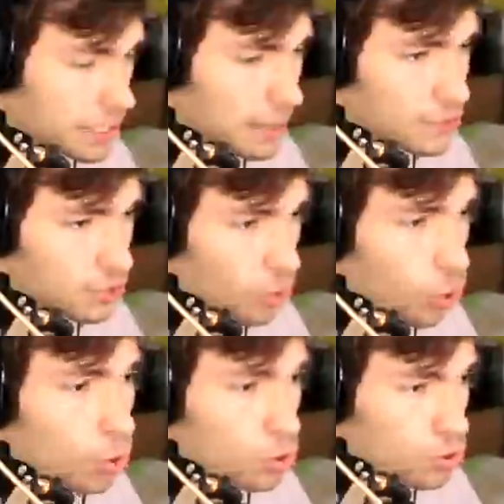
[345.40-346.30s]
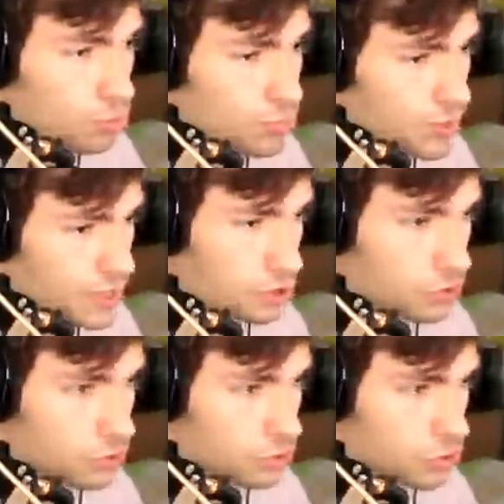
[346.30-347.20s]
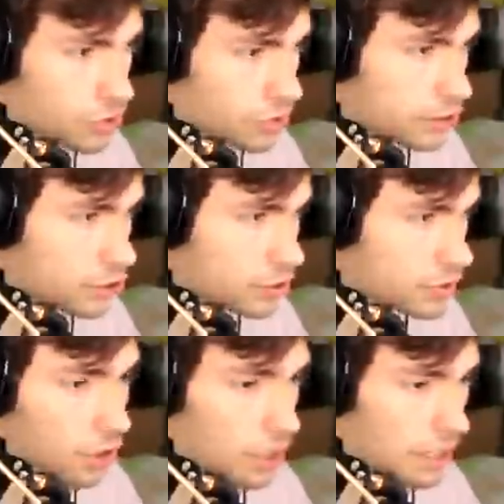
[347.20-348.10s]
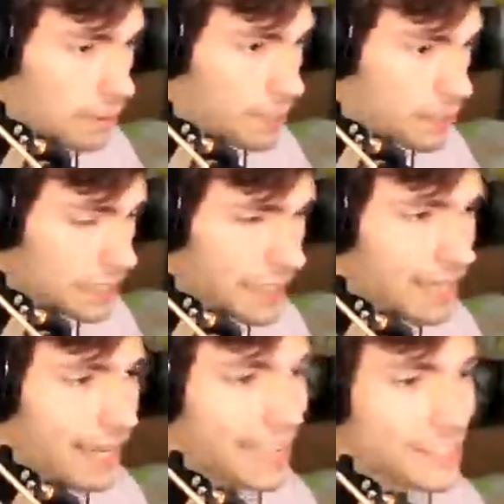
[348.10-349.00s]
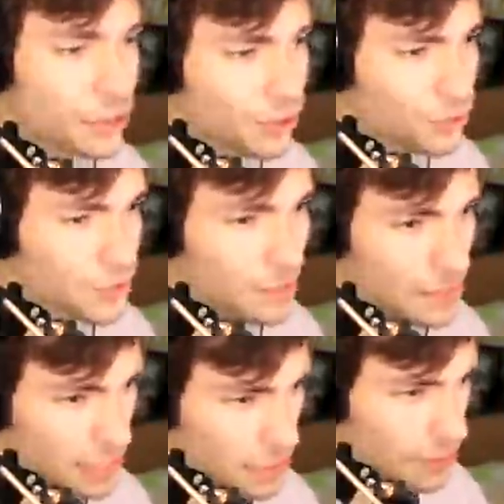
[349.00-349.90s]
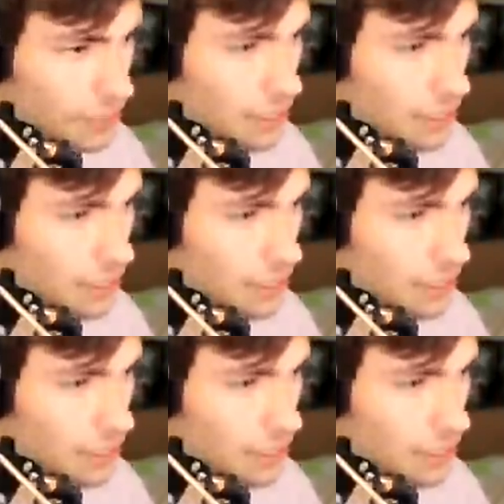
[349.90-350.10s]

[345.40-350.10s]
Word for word: n'y ait absolument aucune musique. Je, tente des choses. Hein. Les labyrinthes, eh, est-ce que vous aussi vous avez déjà fait des